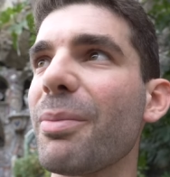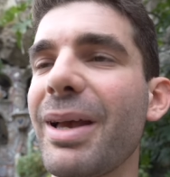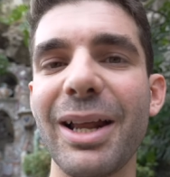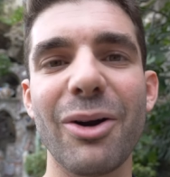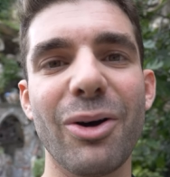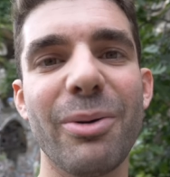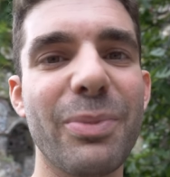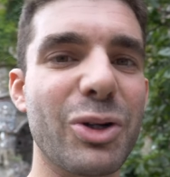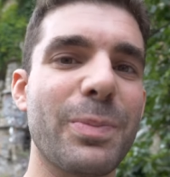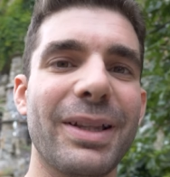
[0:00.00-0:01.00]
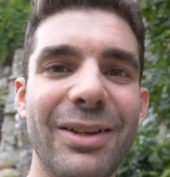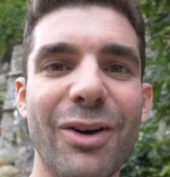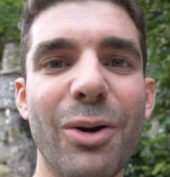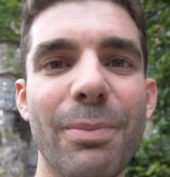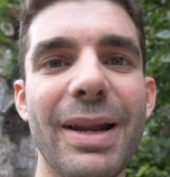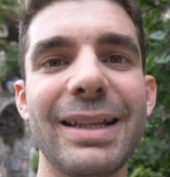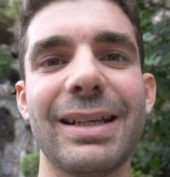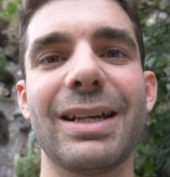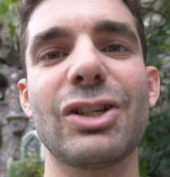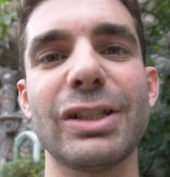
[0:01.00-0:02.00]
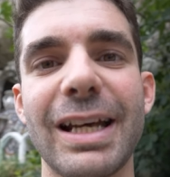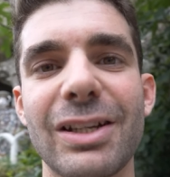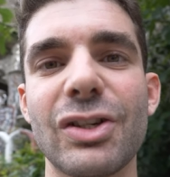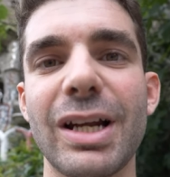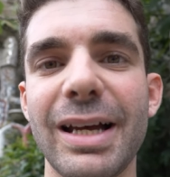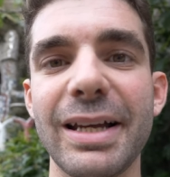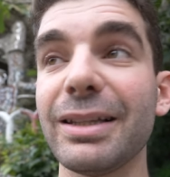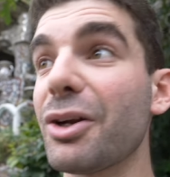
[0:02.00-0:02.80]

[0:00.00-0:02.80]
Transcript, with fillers: o meno prospettiva completa riesce a darcela il